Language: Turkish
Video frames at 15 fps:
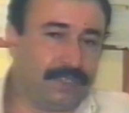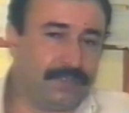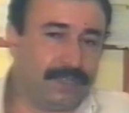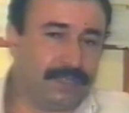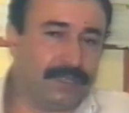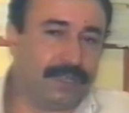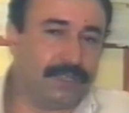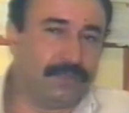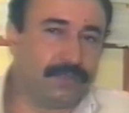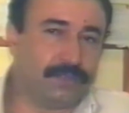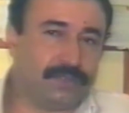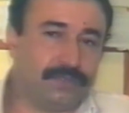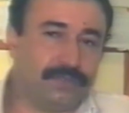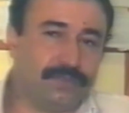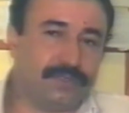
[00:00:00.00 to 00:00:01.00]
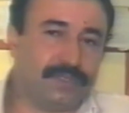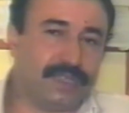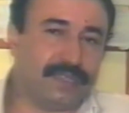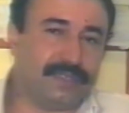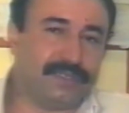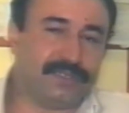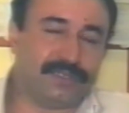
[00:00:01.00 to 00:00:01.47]
var. Daha doğrusu
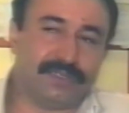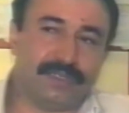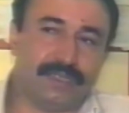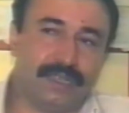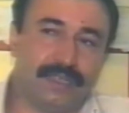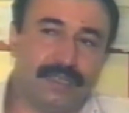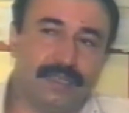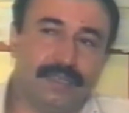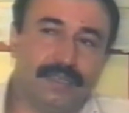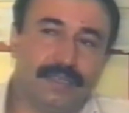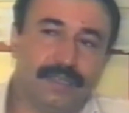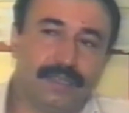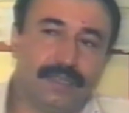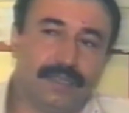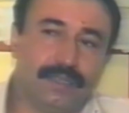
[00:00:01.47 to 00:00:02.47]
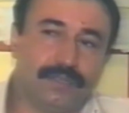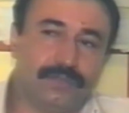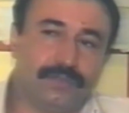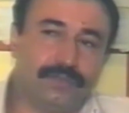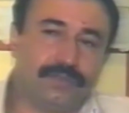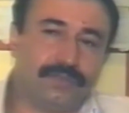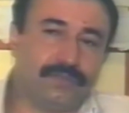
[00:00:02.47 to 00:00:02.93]
Türkiye dışındaki
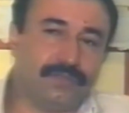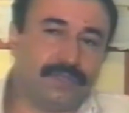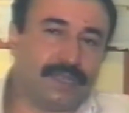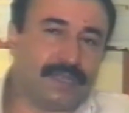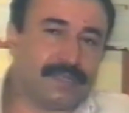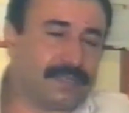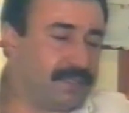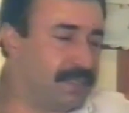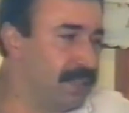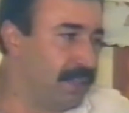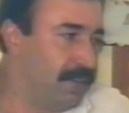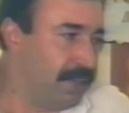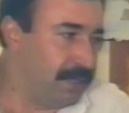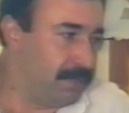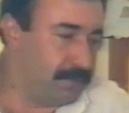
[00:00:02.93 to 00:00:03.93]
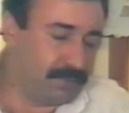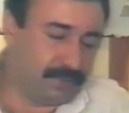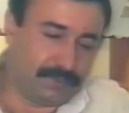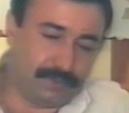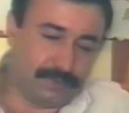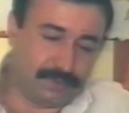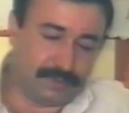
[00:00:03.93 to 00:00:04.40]
Türk dünyasında da var.
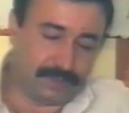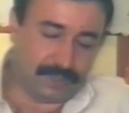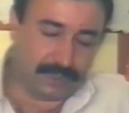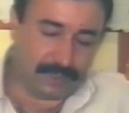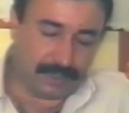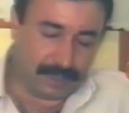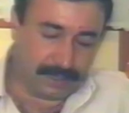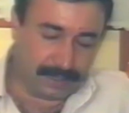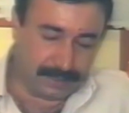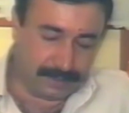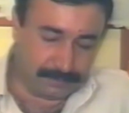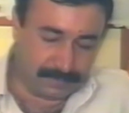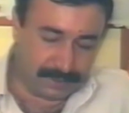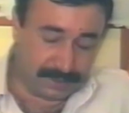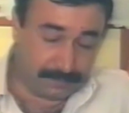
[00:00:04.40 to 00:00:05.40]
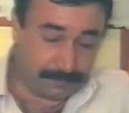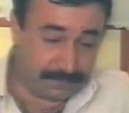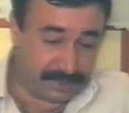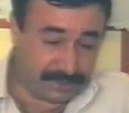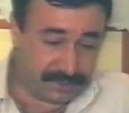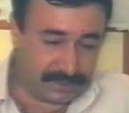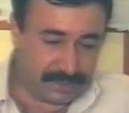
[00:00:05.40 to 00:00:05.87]
Evet. Alemler,
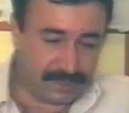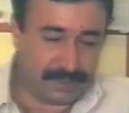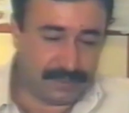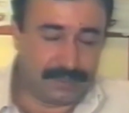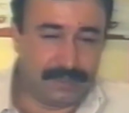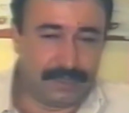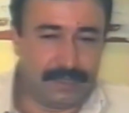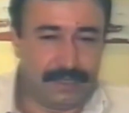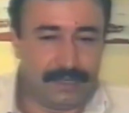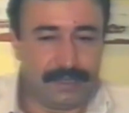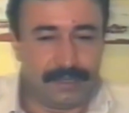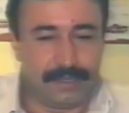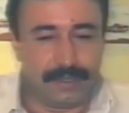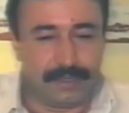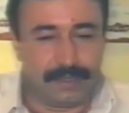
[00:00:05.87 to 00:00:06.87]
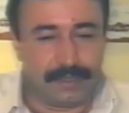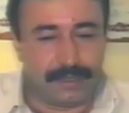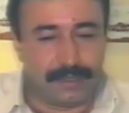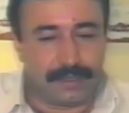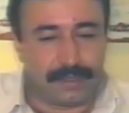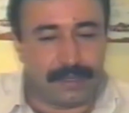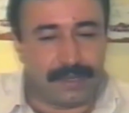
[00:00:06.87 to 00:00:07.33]
meşler.
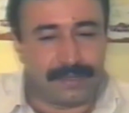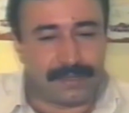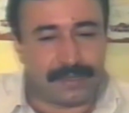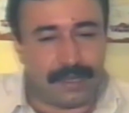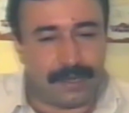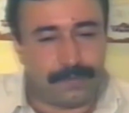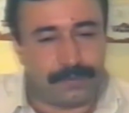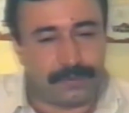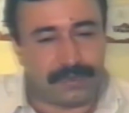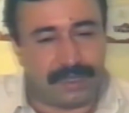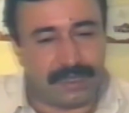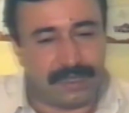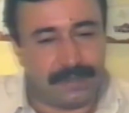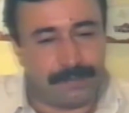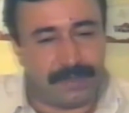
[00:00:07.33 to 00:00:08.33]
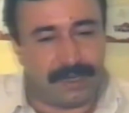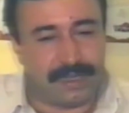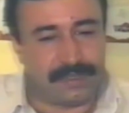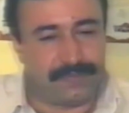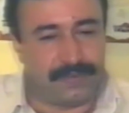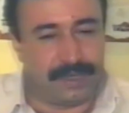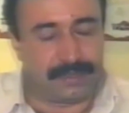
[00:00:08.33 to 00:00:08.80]
Yalnız Harput'taki
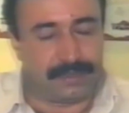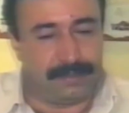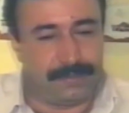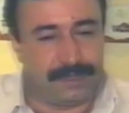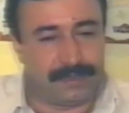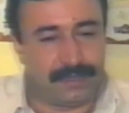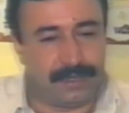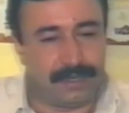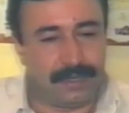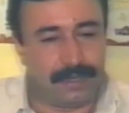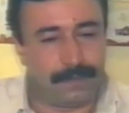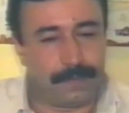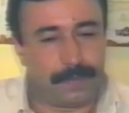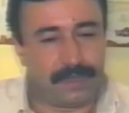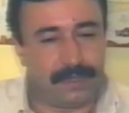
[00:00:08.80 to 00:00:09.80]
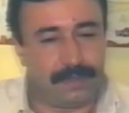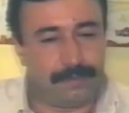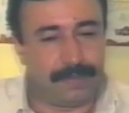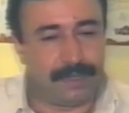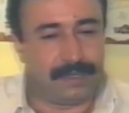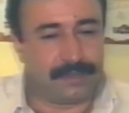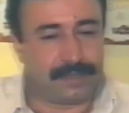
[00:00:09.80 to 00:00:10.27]
biraz farklı. Mesela
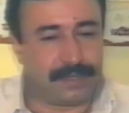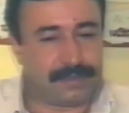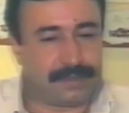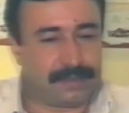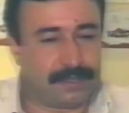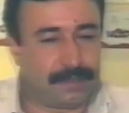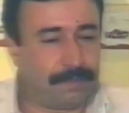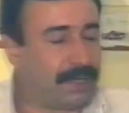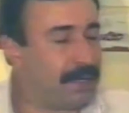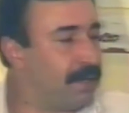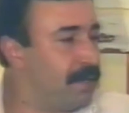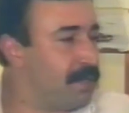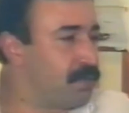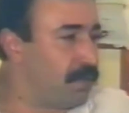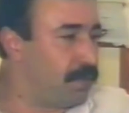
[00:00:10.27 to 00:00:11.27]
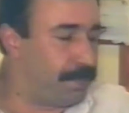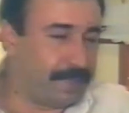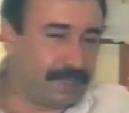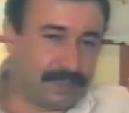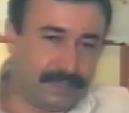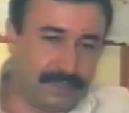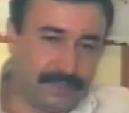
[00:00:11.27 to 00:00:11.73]
e, Balıkesir'de Barana
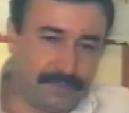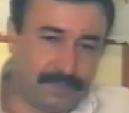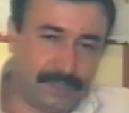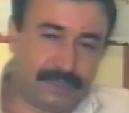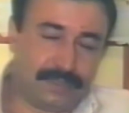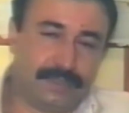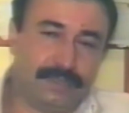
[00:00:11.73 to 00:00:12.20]
sohbetleri var.